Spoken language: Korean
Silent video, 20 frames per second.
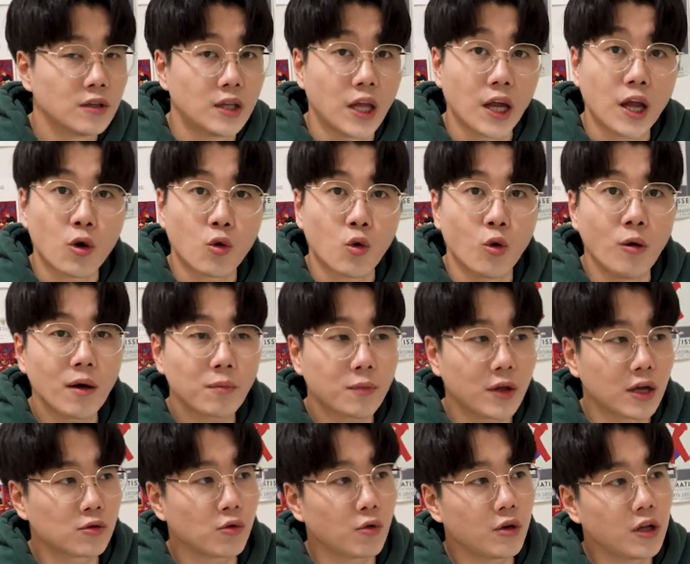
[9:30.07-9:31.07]
되게
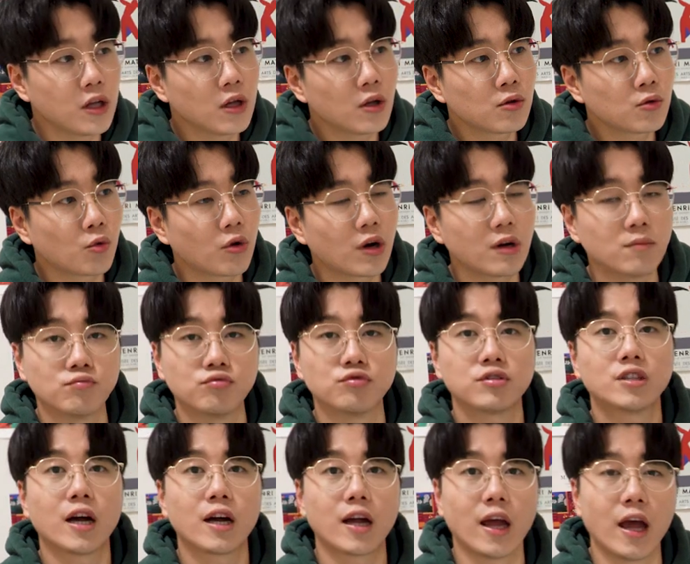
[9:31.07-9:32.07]
고맙게도 1년 동안
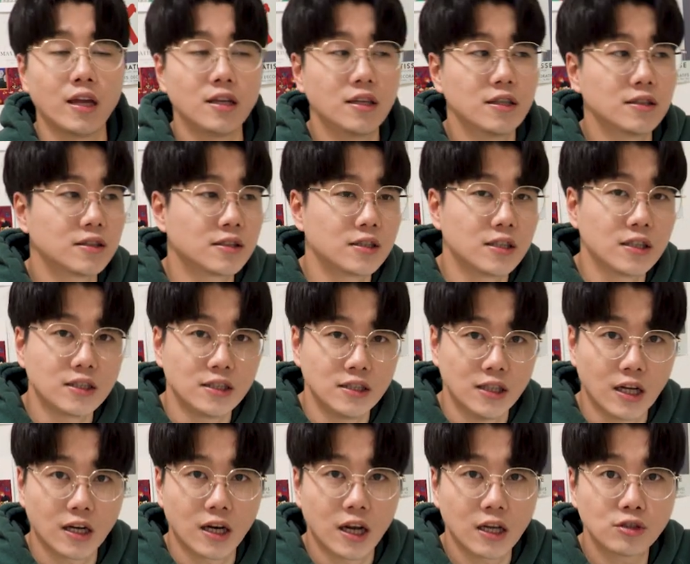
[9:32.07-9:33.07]
무상 AS를
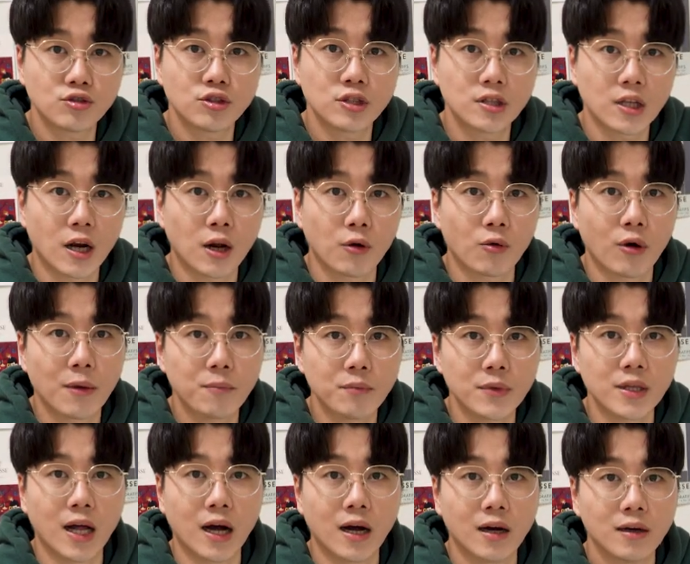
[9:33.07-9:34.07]
진행을 해주신다라고
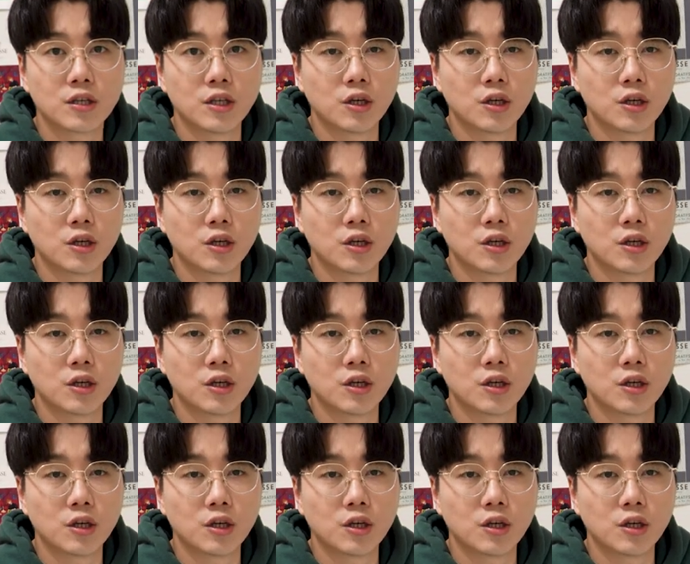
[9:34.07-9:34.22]
합니다.